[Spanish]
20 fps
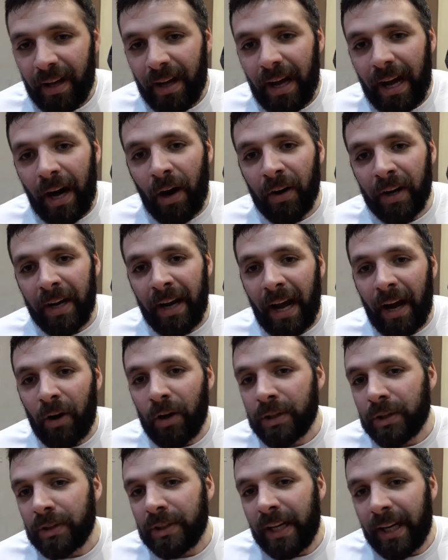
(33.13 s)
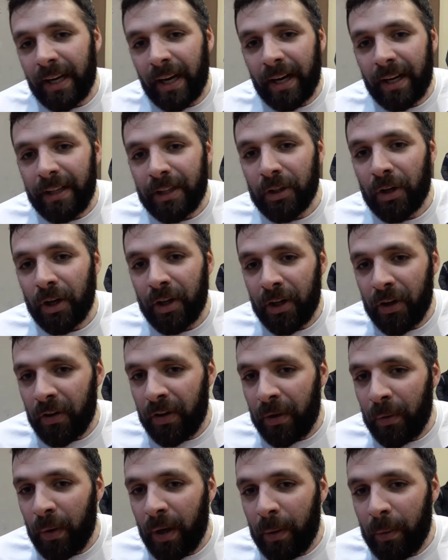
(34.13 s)
ahora en agosto ya arranca el torneo
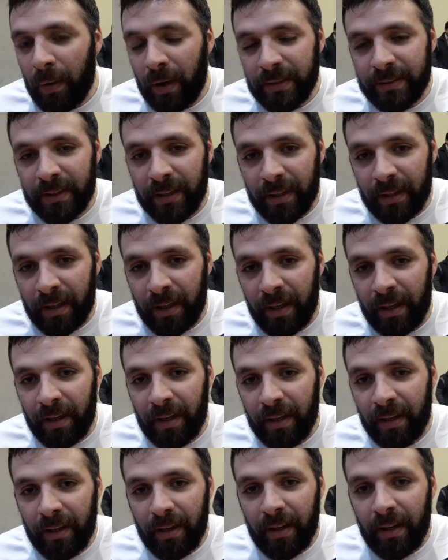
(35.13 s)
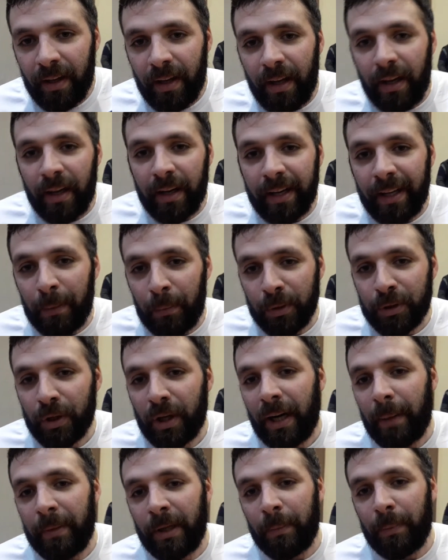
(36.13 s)
de nuevo, así que eh, queda mucho
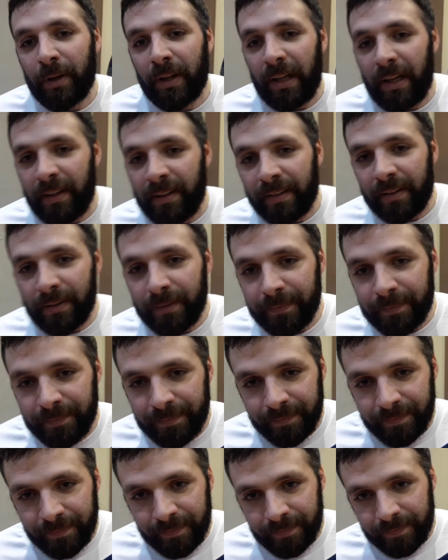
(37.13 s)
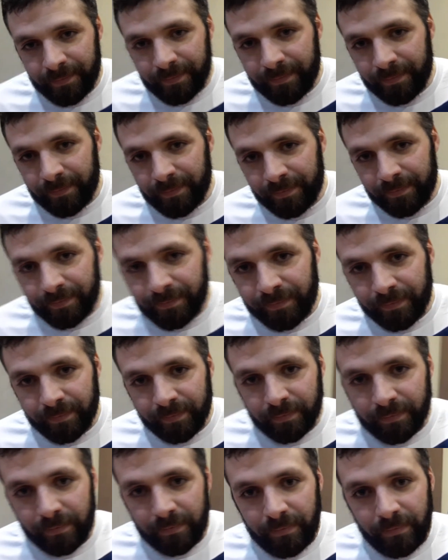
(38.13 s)
camino por delante. Qué hinchada que
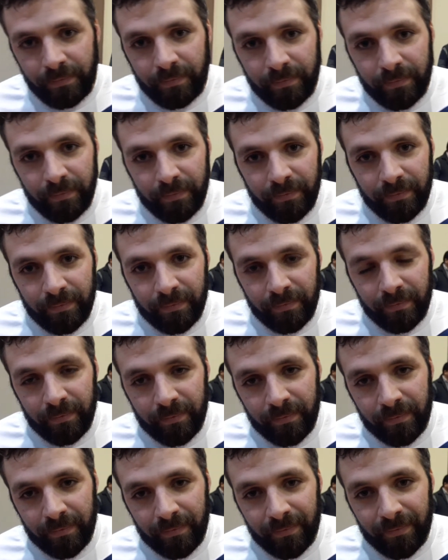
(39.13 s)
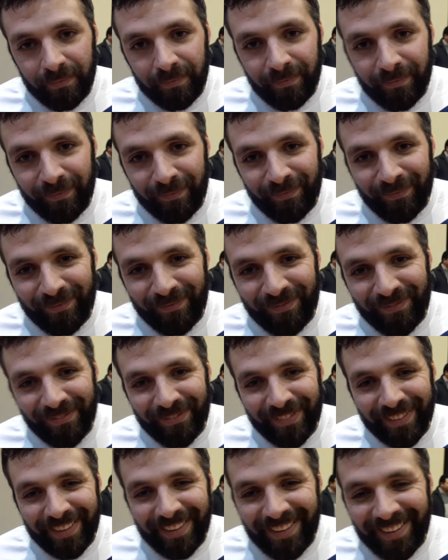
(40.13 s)
tenés, desde España los Caligaris.
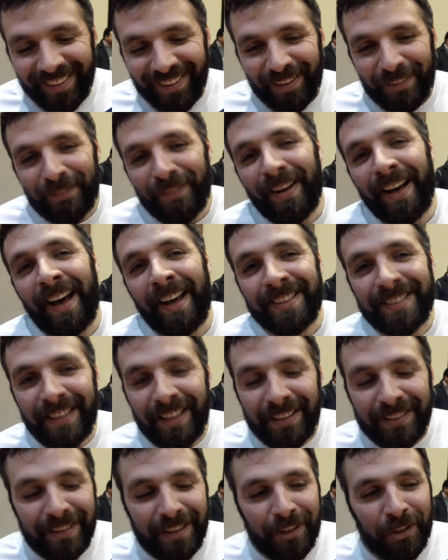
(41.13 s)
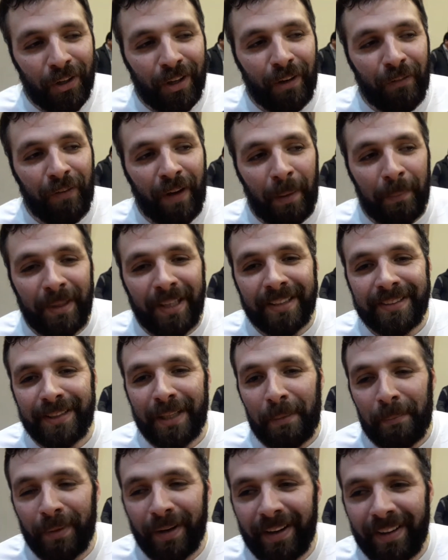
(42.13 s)
Bueno, sí, sí, toda la familia
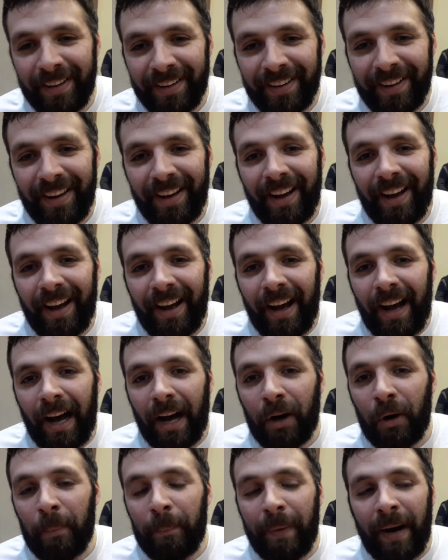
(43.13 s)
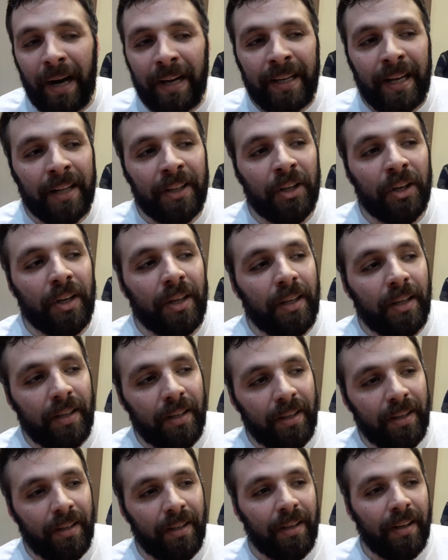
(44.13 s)
siempre acompañando
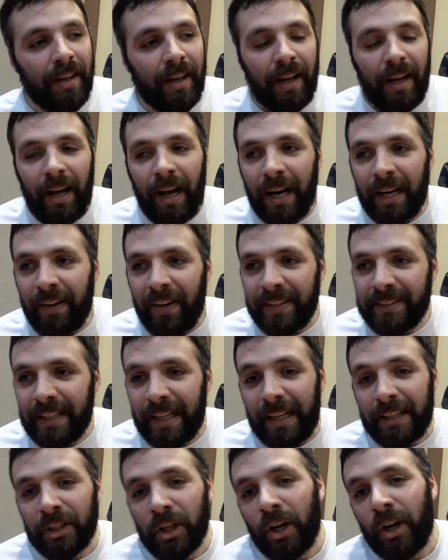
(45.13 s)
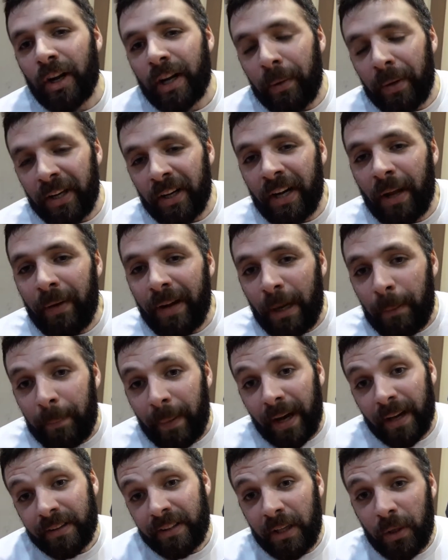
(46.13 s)
y agradecerle a todos los que vinieron a ver el
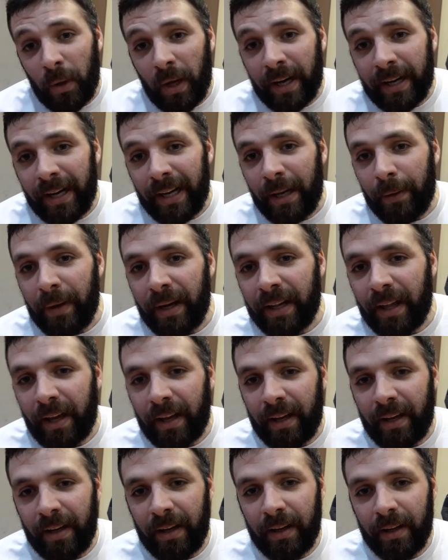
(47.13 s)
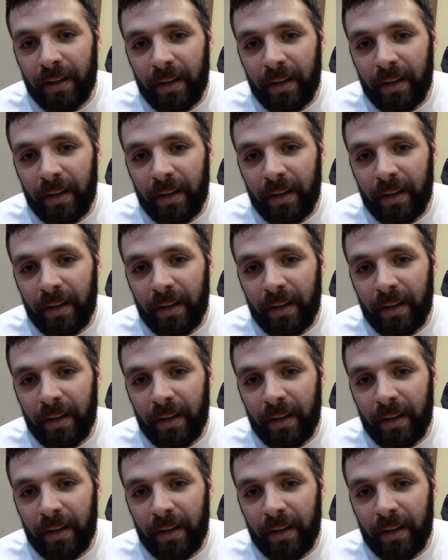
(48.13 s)
partido acá, la verdad que